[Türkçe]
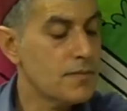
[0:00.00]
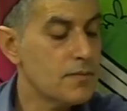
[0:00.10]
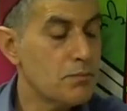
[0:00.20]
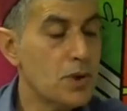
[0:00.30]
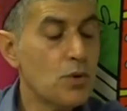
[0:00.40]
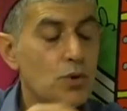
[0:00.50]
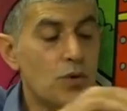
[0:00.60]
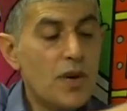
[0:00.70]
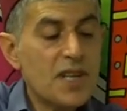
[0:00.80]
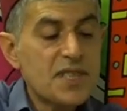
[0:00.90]
bir huni
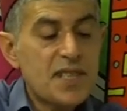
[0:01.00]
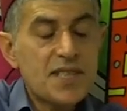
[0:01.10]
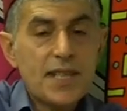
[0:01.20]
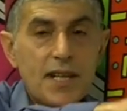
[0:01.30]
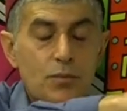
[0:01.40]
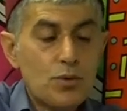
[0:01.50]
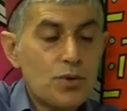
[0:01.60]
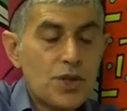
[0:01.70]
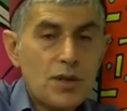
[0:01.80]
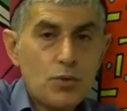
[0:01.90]
vasıtasıyla bunun
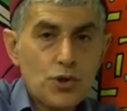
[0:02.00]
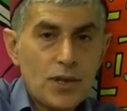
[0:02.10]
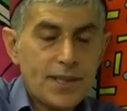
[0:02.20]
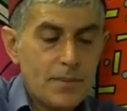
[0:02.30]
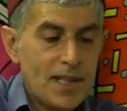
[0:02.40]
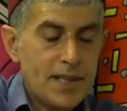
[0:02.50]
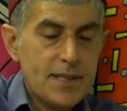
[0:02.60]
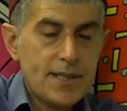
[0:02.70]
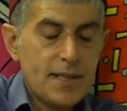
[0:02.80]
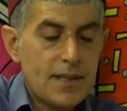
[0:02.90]
içine
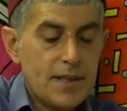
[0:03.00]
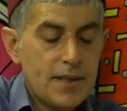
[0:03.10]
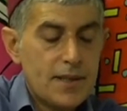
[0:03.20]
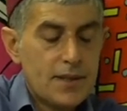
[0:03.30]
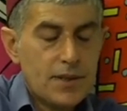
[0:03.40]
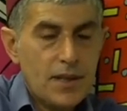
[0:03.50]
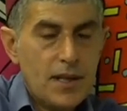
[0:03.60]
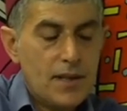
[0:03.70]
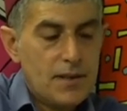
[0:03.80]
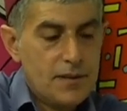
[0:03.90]
boşaltabiliriz. E,
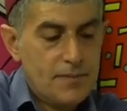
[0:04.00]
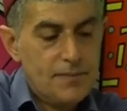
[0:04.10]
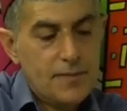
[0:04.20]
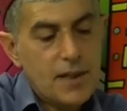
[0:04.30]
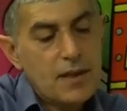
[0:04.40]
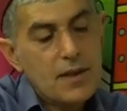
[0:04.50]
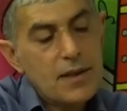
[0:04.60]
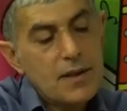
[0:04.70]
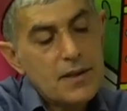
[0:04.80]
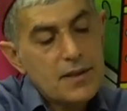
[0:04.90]
daha e,
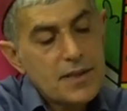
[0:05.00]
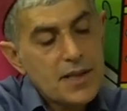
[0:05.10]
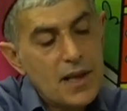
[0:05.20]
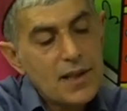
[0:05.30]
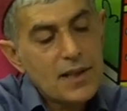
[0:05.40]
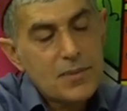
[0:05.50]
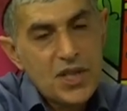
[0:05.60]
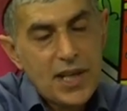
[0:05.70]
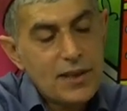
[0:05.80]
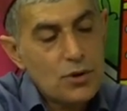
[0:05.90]
sağlıklı bir
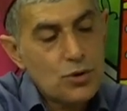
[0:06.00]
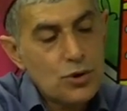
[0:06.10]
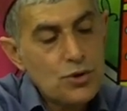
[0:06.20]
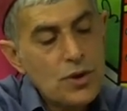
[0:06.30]
şekilde durur.